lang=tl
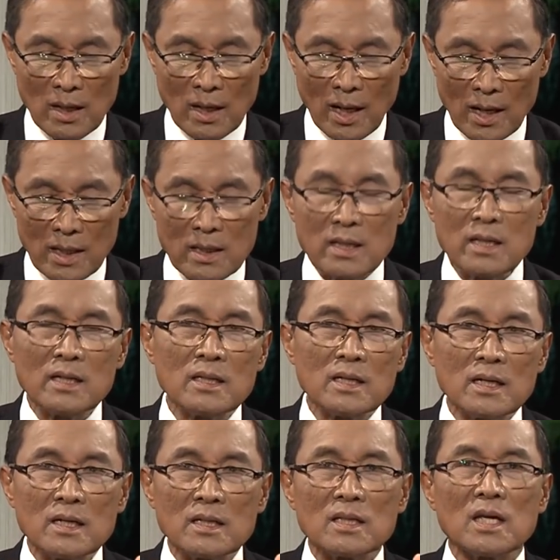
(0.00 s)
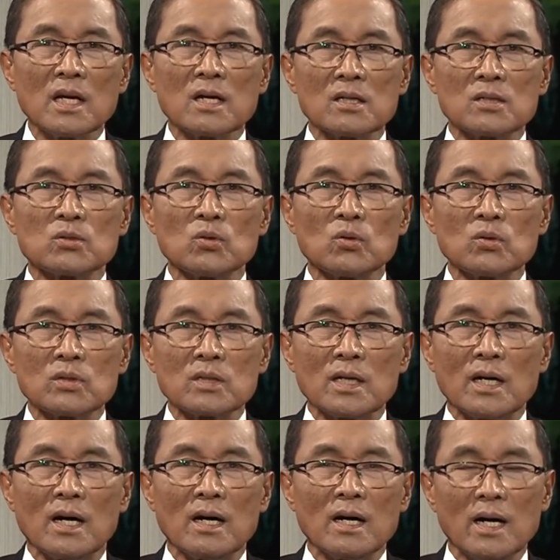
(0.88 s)
Anya digiti
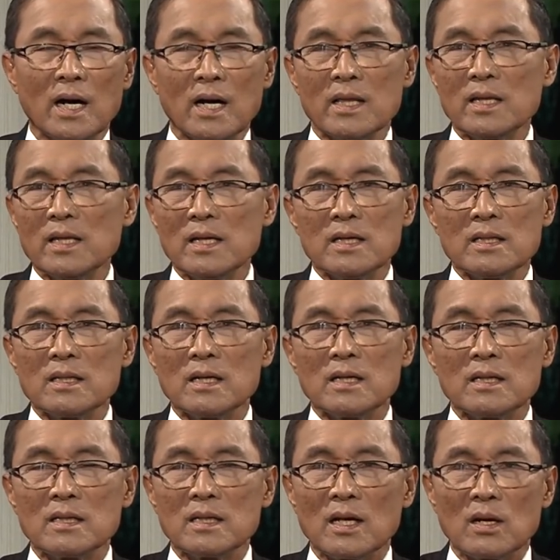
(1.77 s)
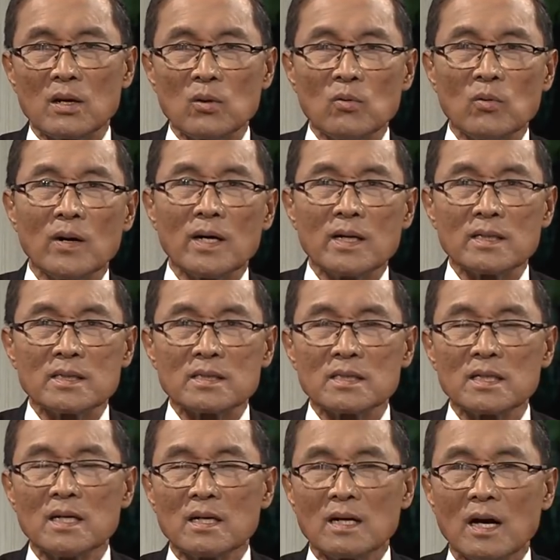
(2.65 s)
resulta, anya digiti
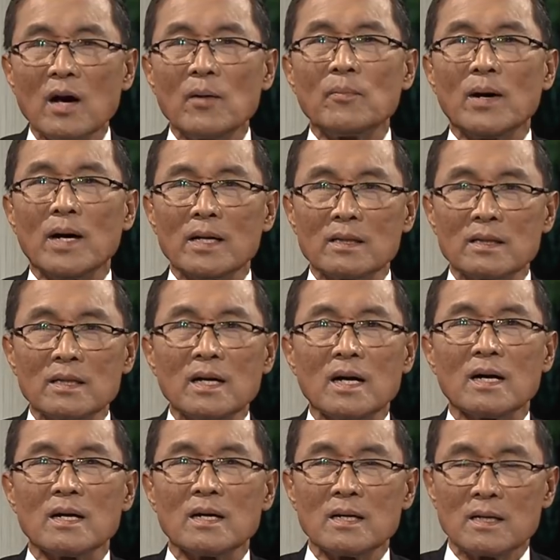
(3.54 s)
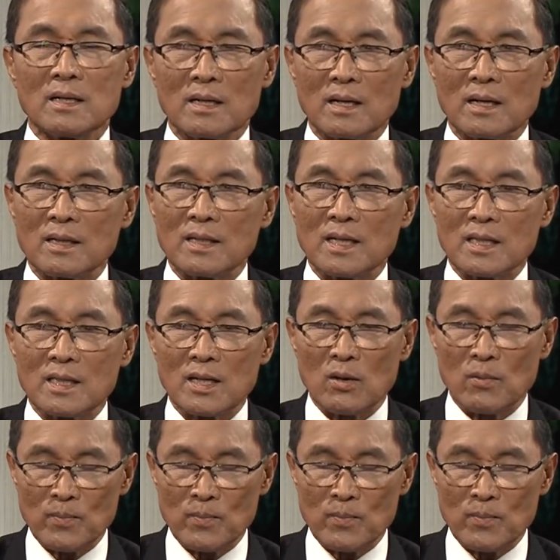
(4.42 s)
rewards nga maadda kada tayo.